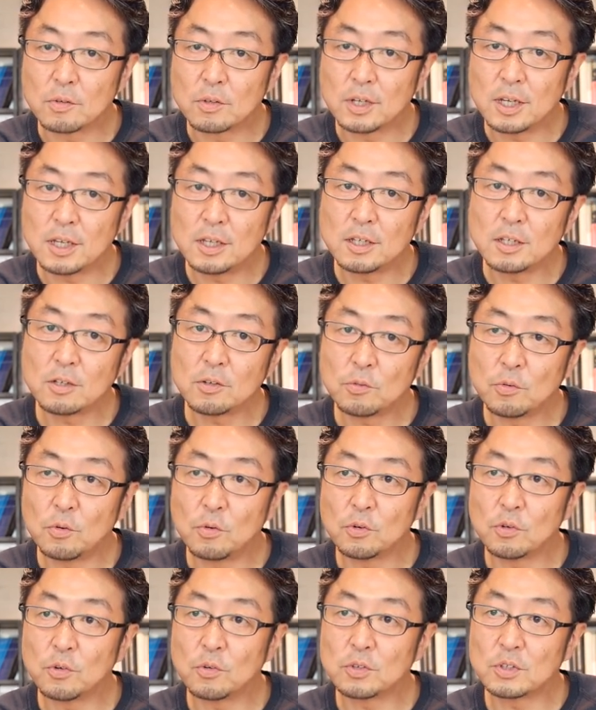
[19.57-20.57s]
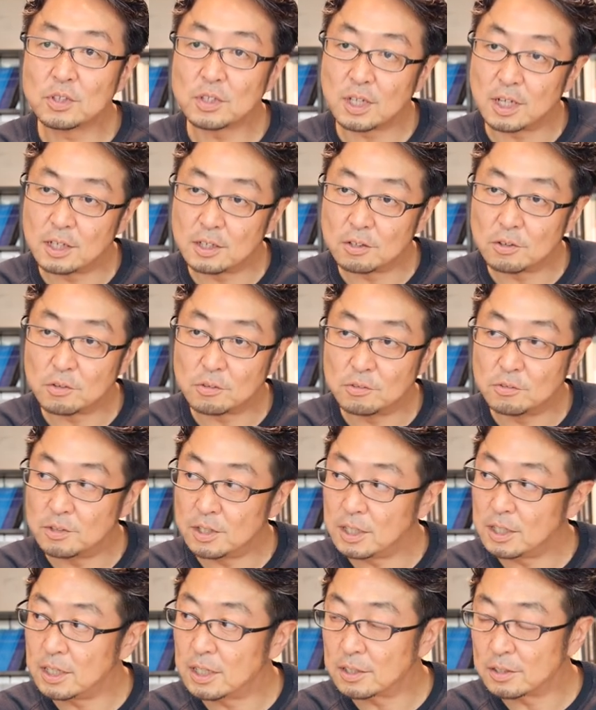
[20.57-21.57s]
京浜工業地帯という
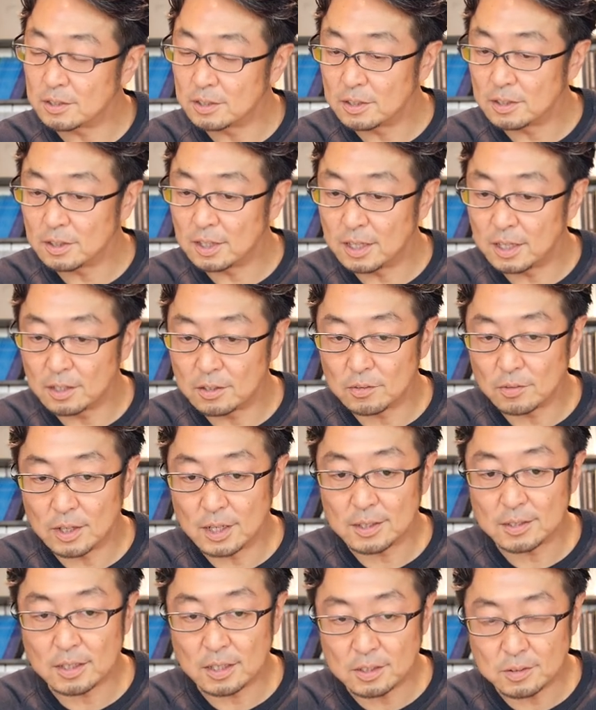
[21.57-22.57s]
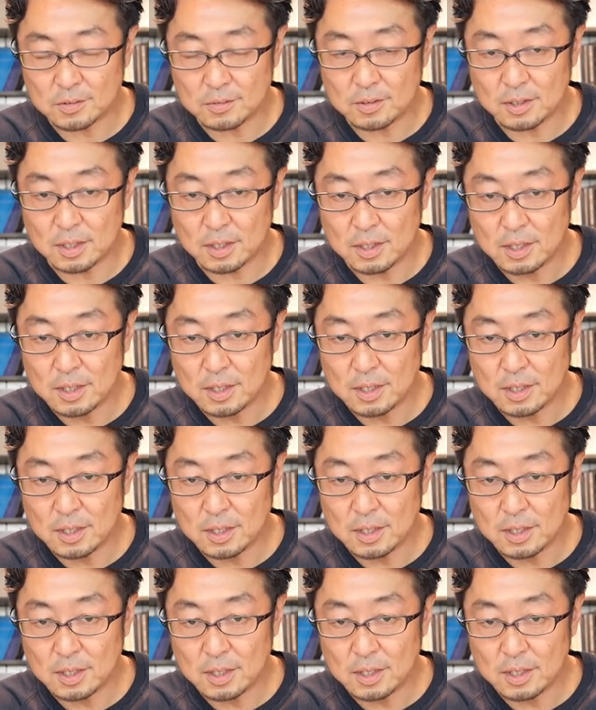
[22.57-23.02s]
エリアに、えーと、あってですね